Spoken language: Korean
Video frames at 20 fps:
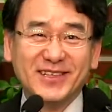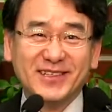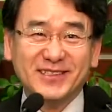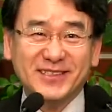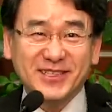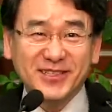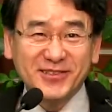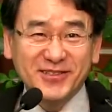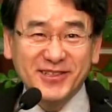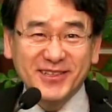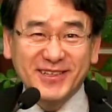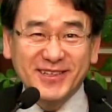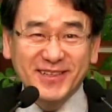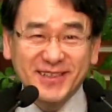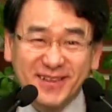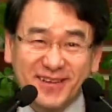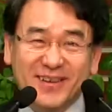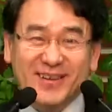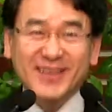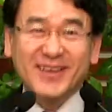지은이를
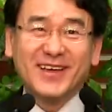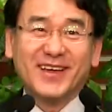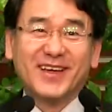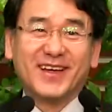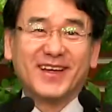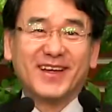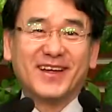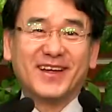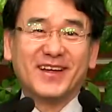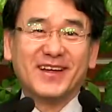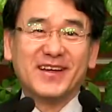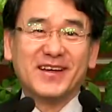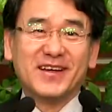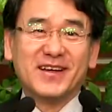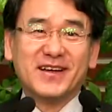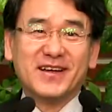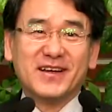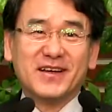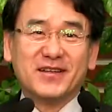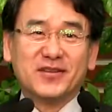이렇게
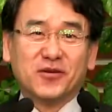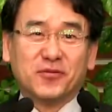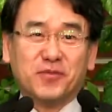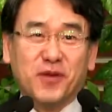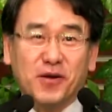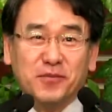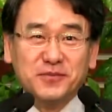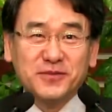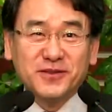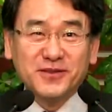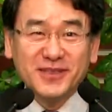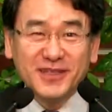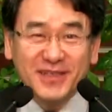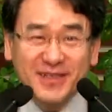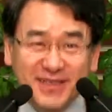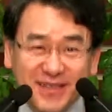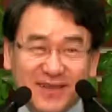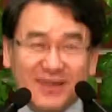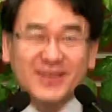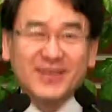또 범준이를
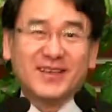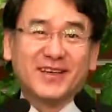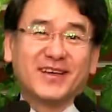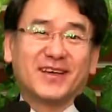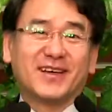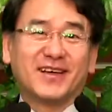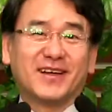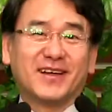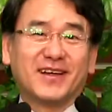이렇게